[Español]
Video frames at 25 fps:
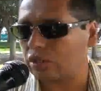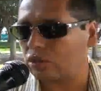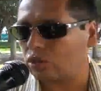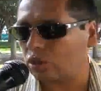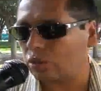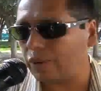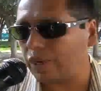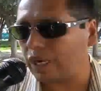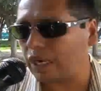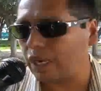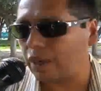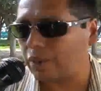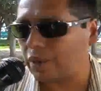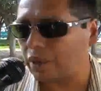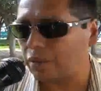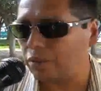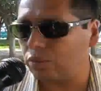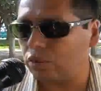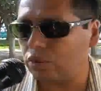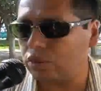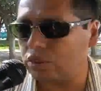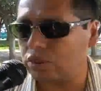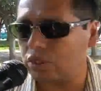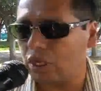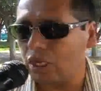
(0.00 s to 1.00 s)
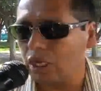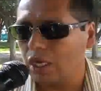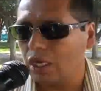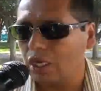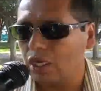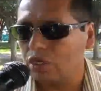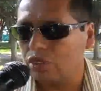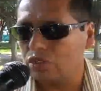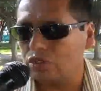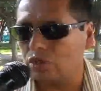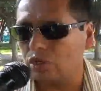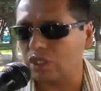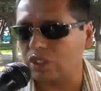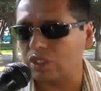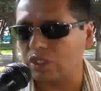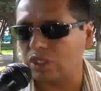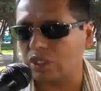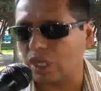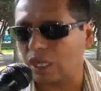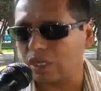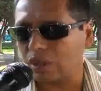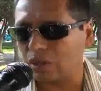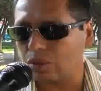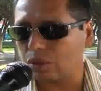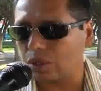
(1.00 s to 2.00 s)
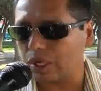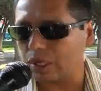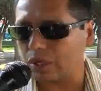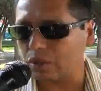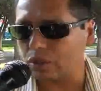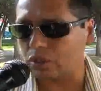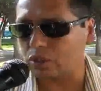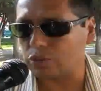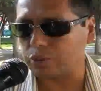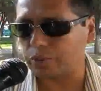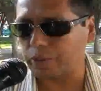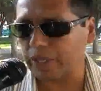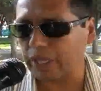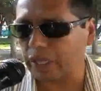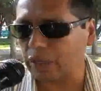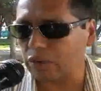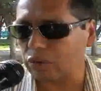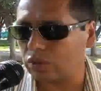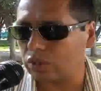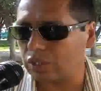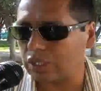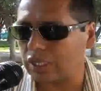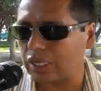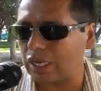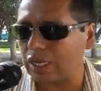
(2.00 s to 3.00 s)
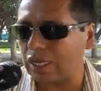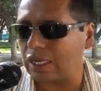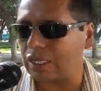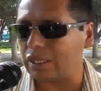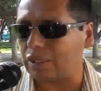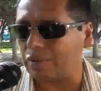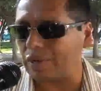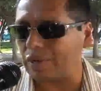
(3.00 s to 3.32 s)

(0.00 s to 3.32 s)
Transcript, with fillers: Héctor Vela vamos solicitando que nos pueda juntar a